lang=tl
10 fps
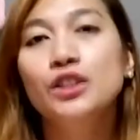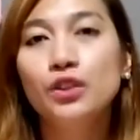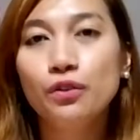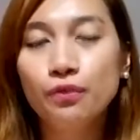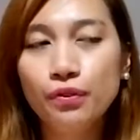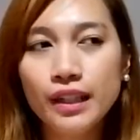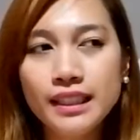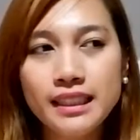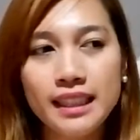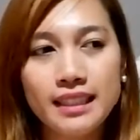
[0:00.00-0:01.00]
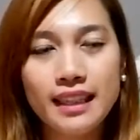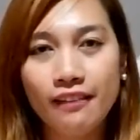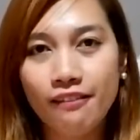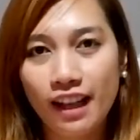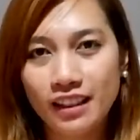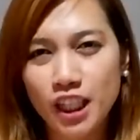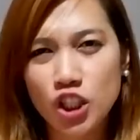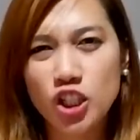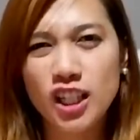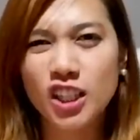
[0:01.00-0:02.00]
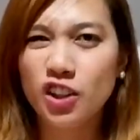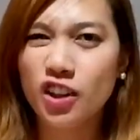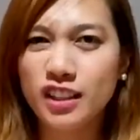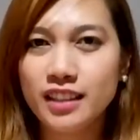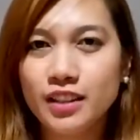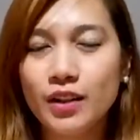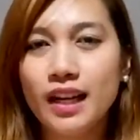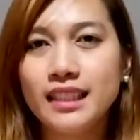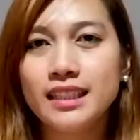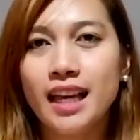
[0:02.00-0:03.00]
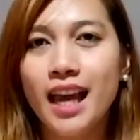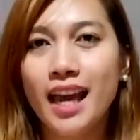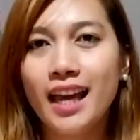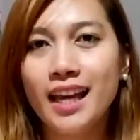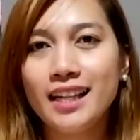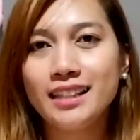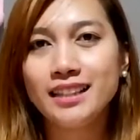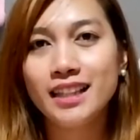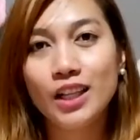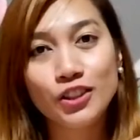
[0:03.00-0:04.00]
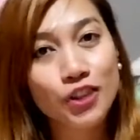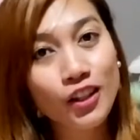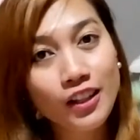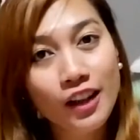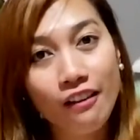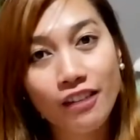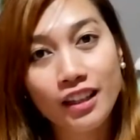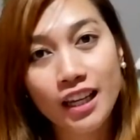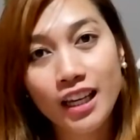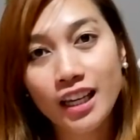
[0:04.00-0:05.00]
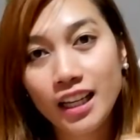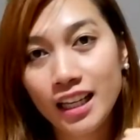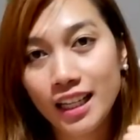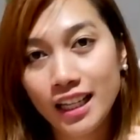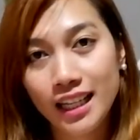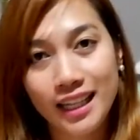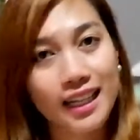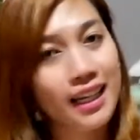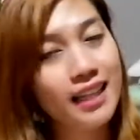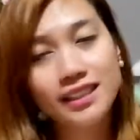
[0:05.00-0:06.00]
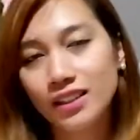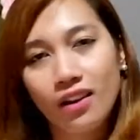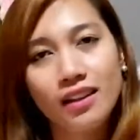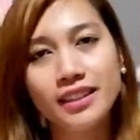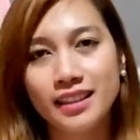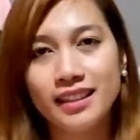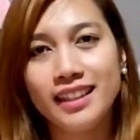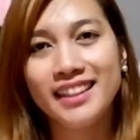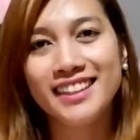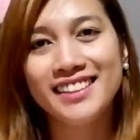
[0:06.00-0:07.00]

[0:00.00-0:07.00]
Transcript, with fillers: So, first disadvantage na na-notice ko kasi is solo traveling, it's costly.